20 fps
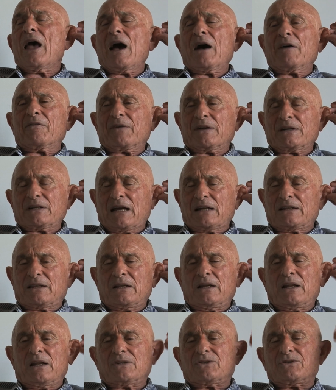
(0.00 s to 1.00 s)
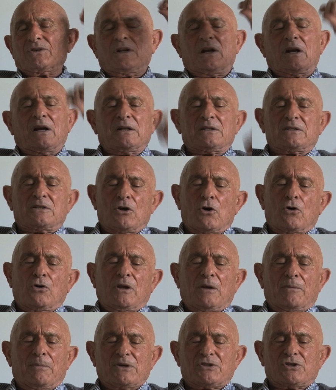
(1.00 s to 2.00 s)
a, far, a tenerci le lezioni,
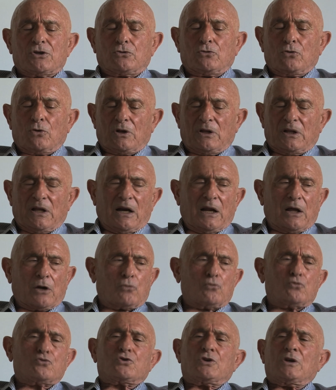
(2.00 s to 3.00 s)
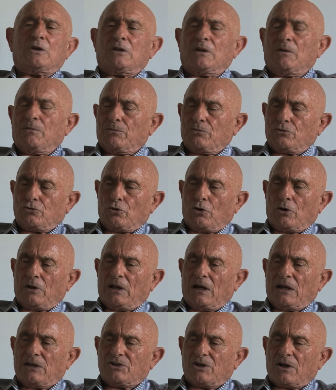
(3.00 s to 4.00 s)
gli ambasciatori della Russia, gli ambasciatori
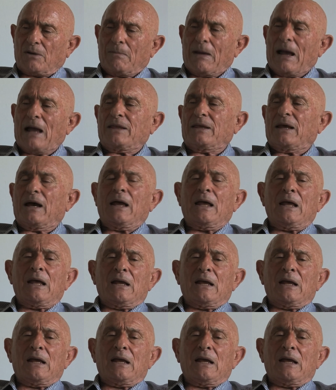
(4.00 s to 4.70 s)
della Germania,